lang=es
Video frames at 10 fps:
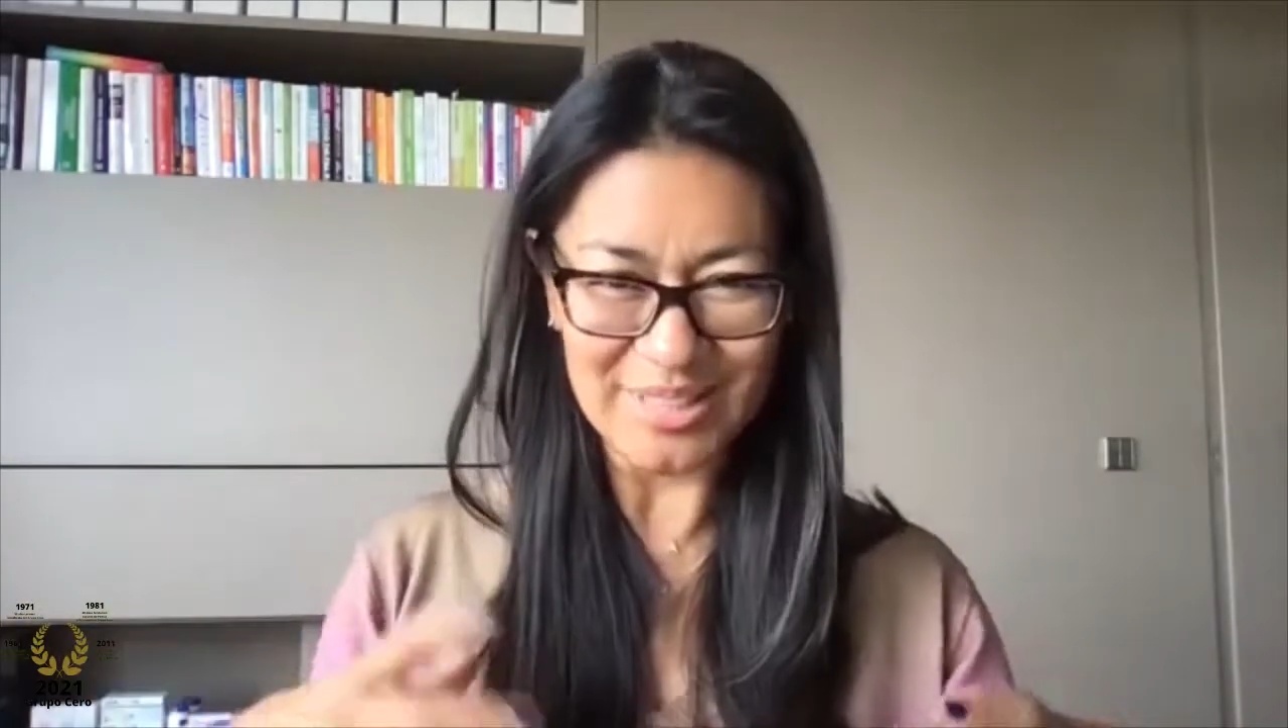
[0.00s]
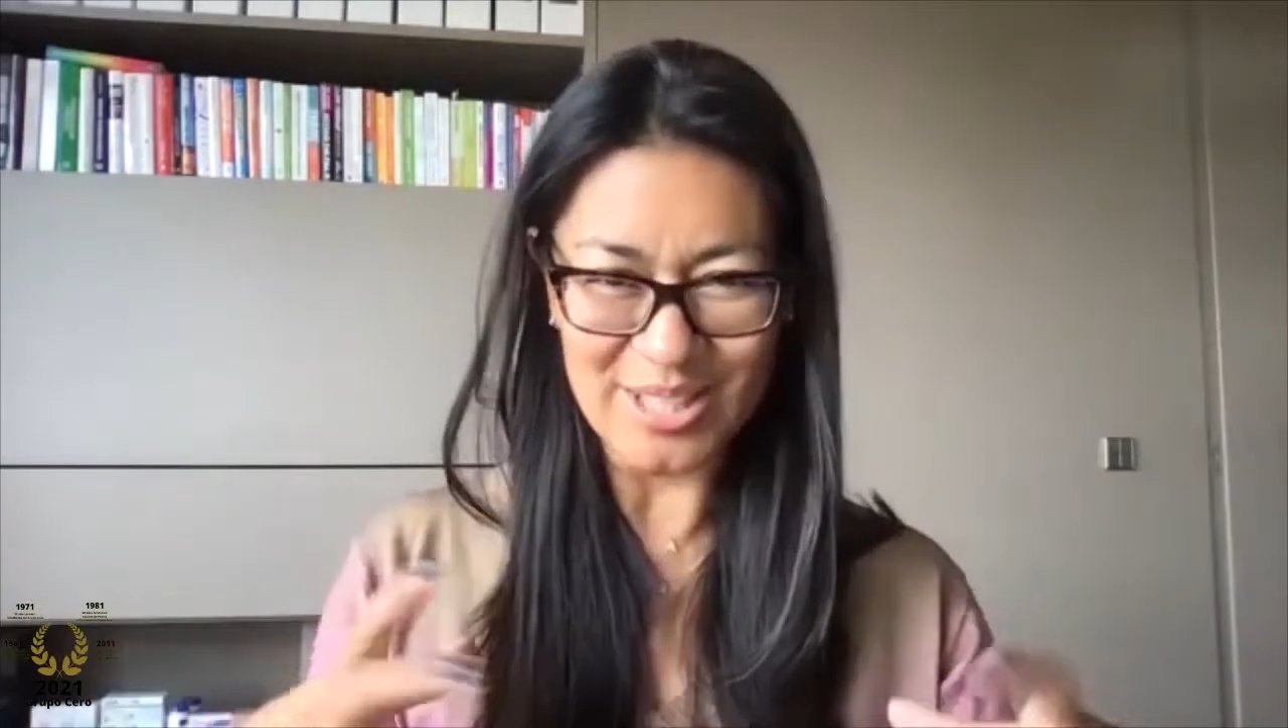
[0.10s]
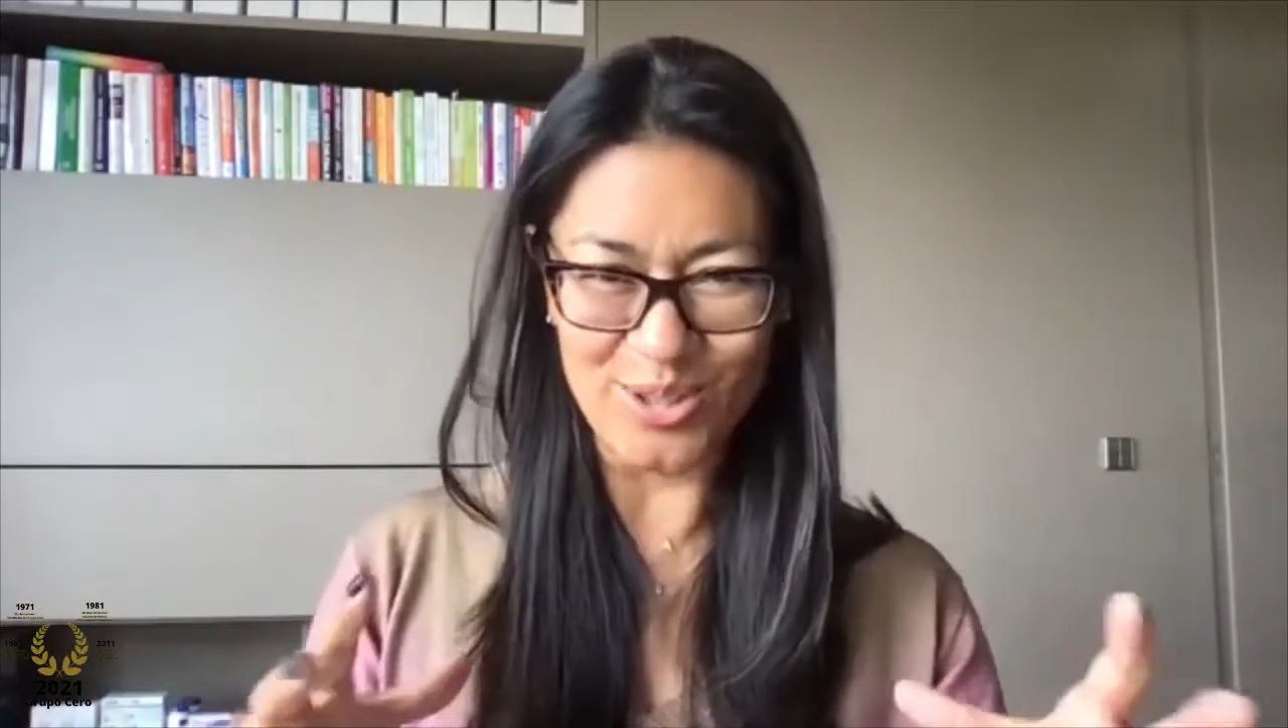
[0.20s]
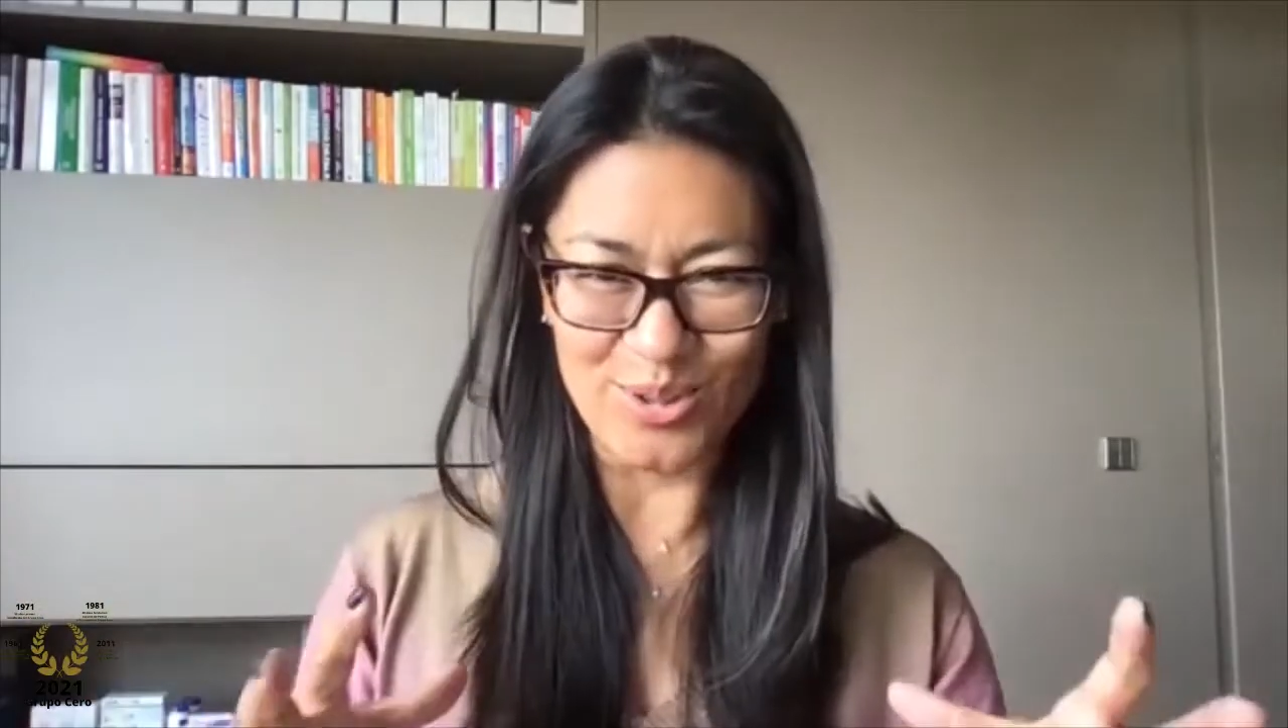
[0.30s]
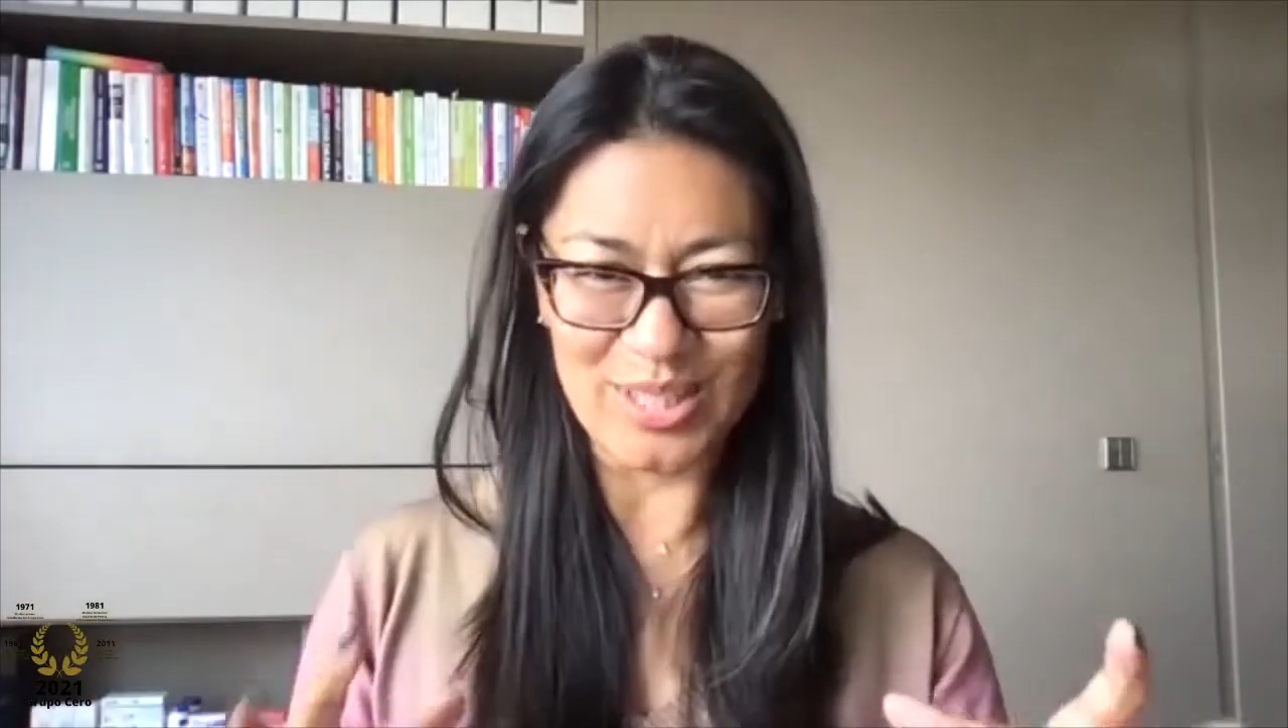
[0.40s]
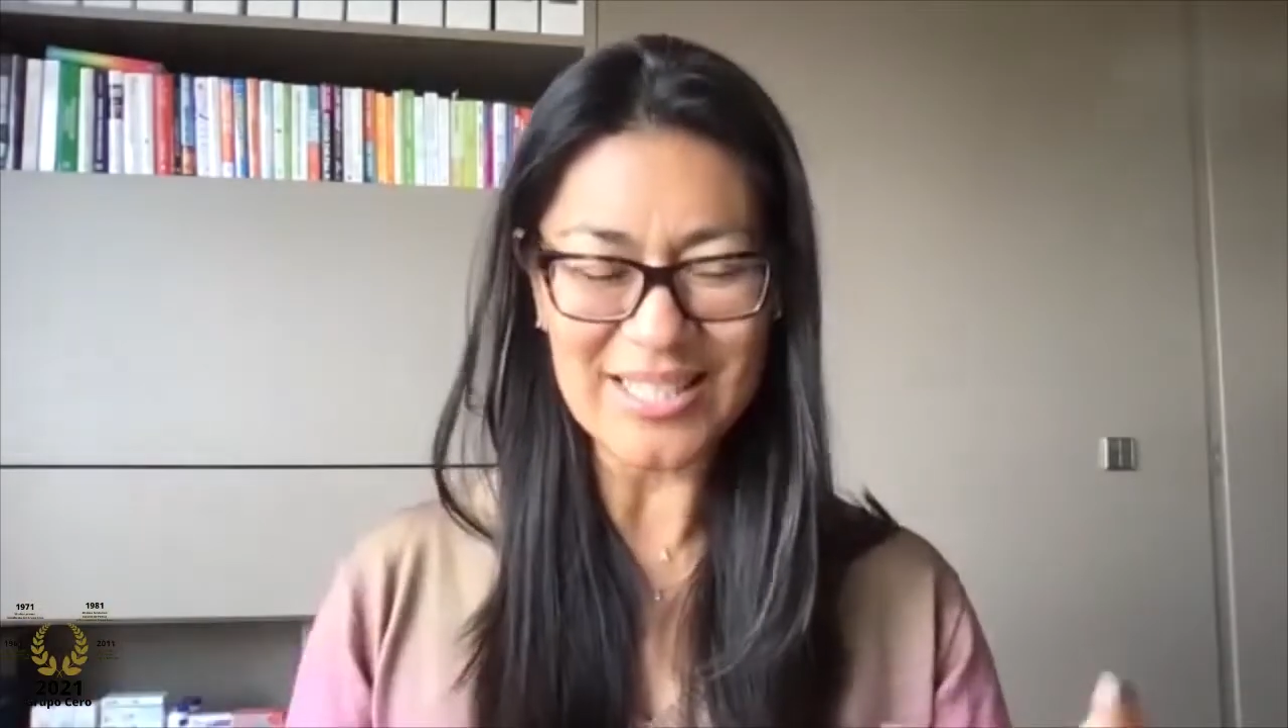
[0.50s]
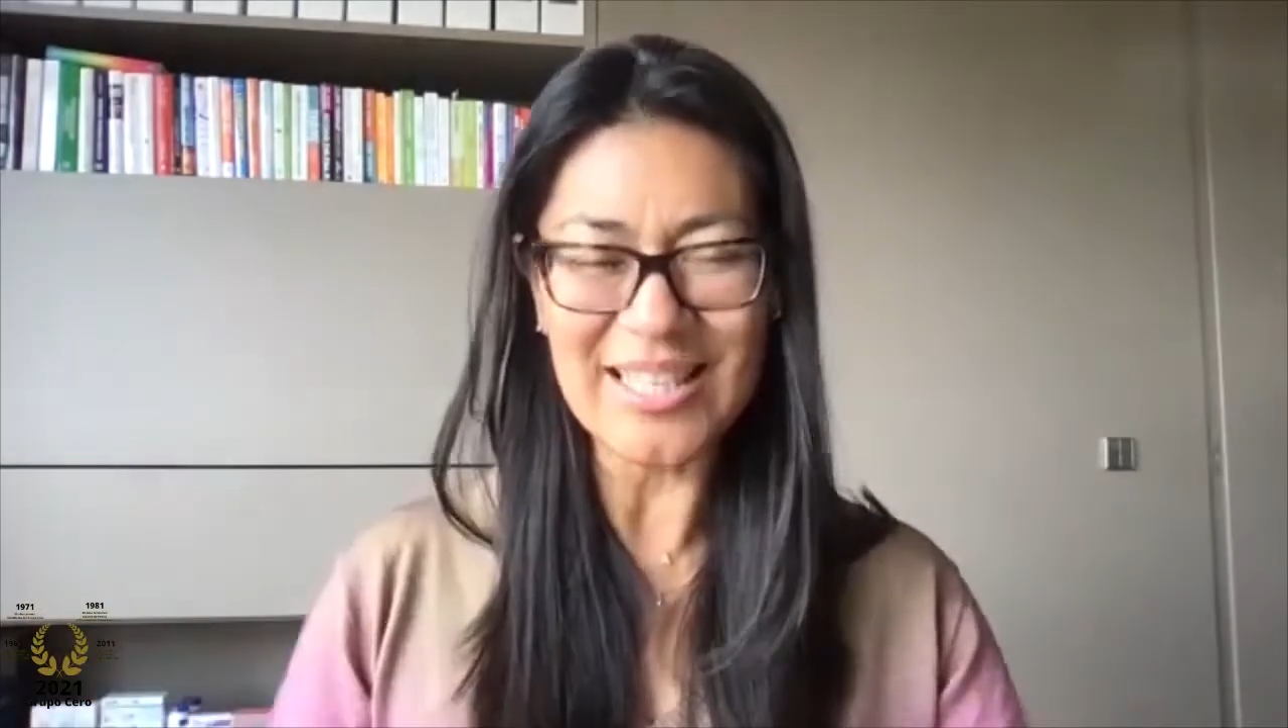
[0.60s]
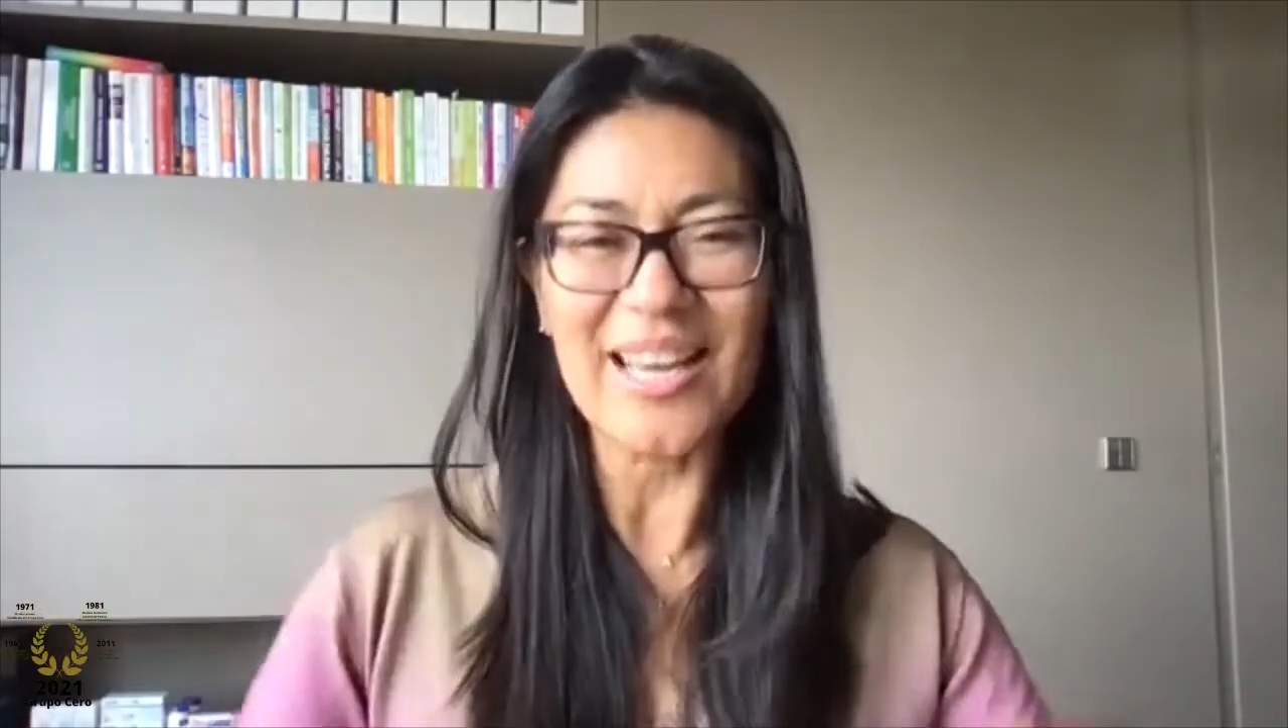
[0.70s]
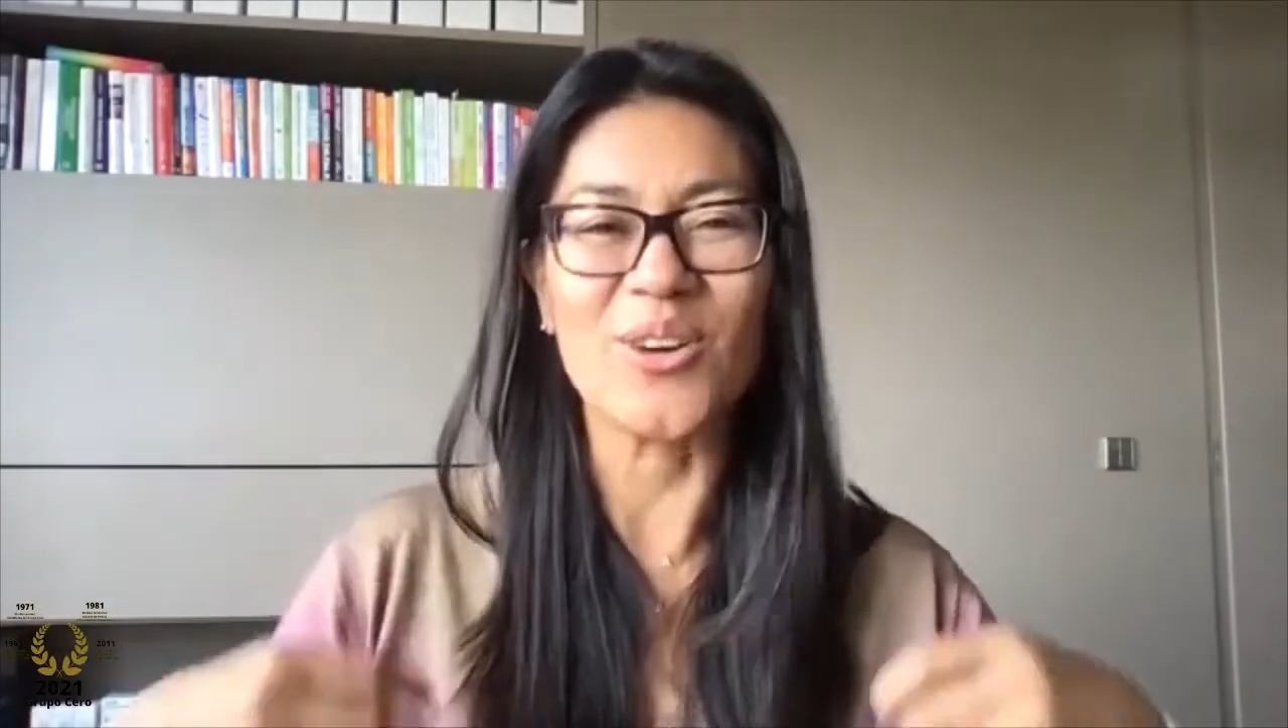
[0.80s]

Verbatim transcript: vistosas,